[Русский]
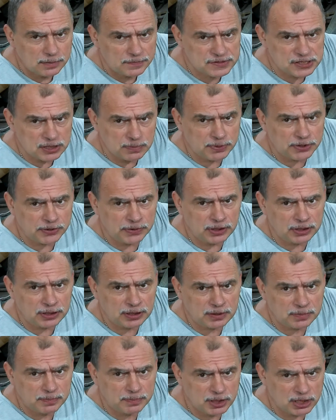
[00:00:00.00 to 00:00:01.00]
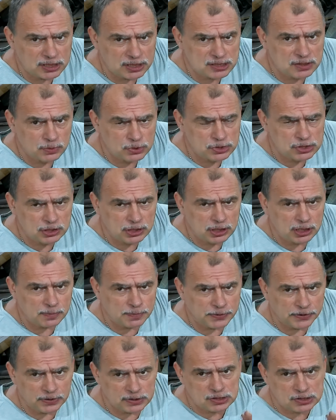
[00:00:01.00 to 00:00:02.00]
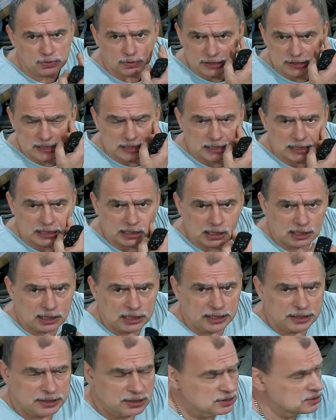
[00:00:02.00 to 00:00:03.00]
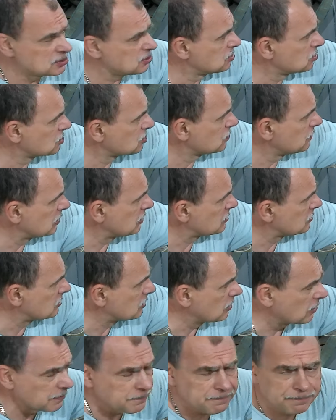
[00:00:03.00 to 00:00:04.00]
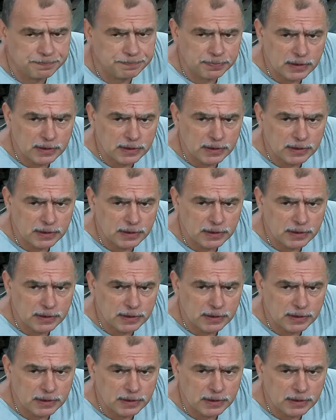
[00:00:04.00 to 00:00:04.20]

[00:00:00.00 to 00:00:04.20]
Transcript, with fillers: Всем привет! Меня зовут Сергей, приветствую вас на канале 1 Серж 23.